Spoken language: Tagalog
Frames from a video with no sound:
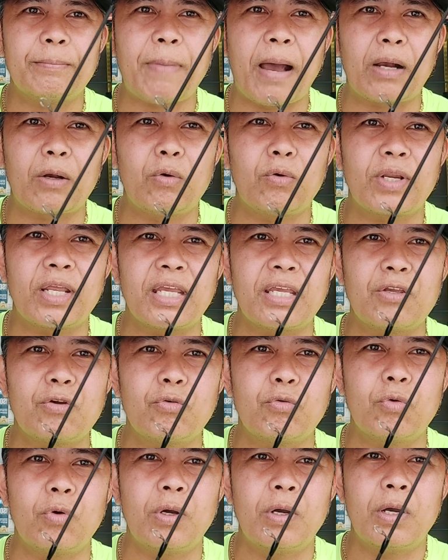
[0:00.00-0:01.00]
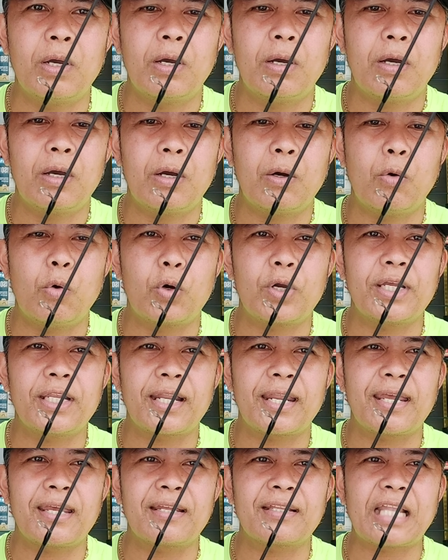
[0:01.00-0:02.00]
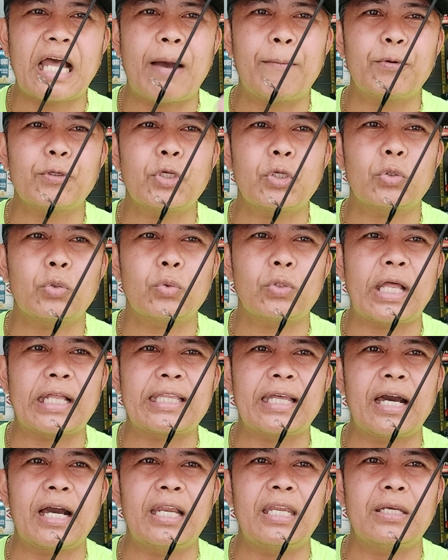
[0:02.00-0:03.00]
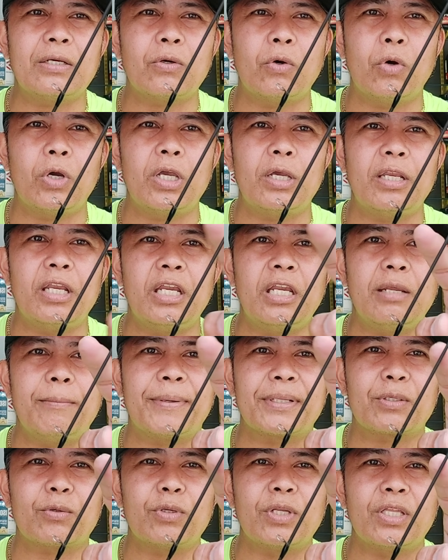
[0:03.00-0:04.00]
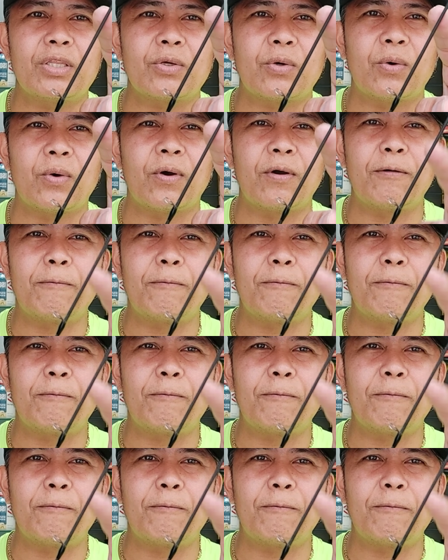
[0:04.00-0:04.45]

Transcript: Bagong ring, yung okay na rin. Tapos ito tatanggalin ko, ililipat ko dito.